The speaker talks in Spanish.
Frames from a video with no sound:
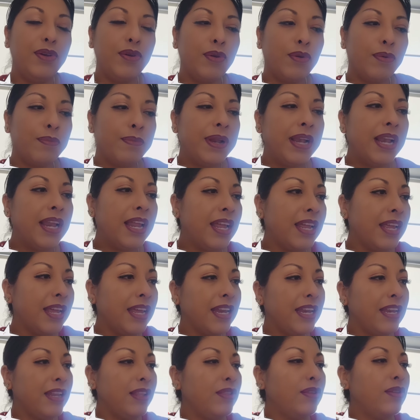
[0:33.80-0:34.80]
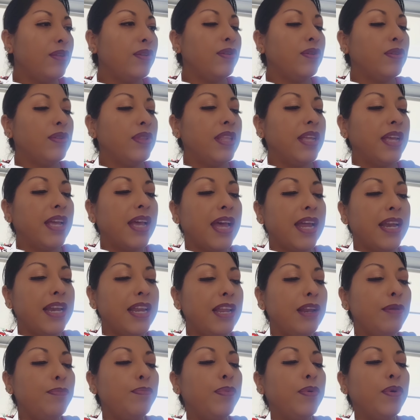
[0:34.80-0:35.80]
no me la han querido dejar
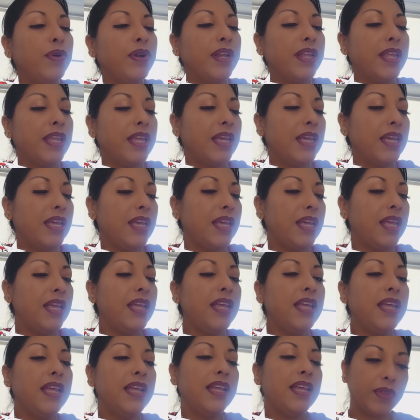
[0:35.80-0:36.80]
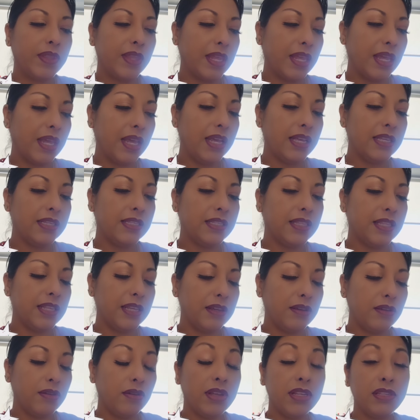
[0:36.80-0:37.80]
ir porque
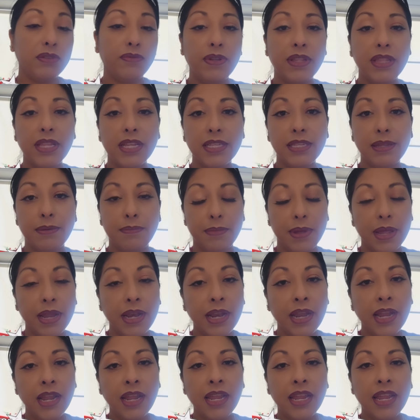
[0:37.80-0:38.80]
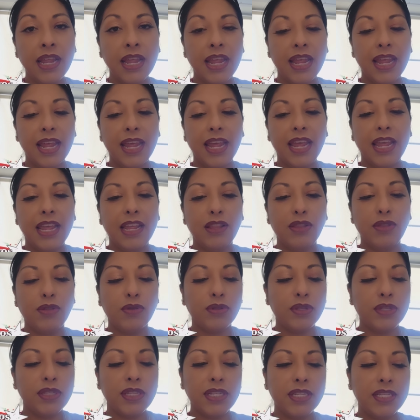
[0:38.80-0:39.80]
este es fin de semana
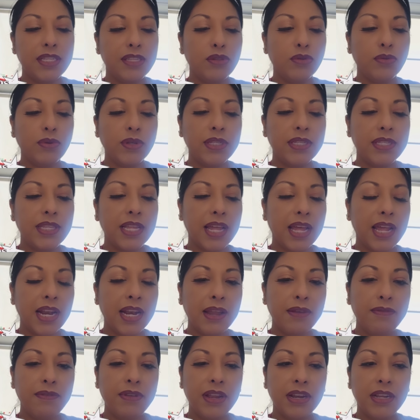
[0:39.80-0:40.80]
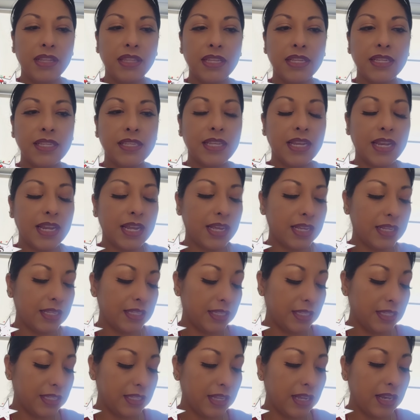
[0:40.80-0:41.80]
entonces no están abiertos
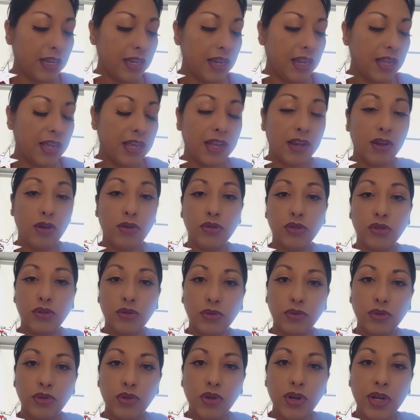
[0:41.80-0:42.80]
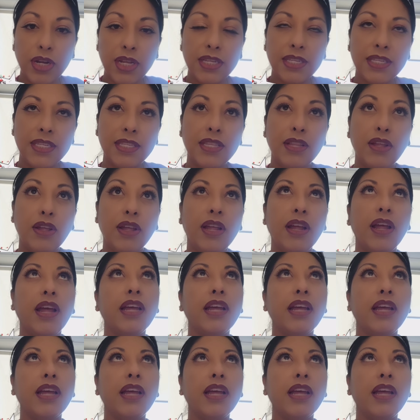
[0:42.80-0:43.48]
las los doctores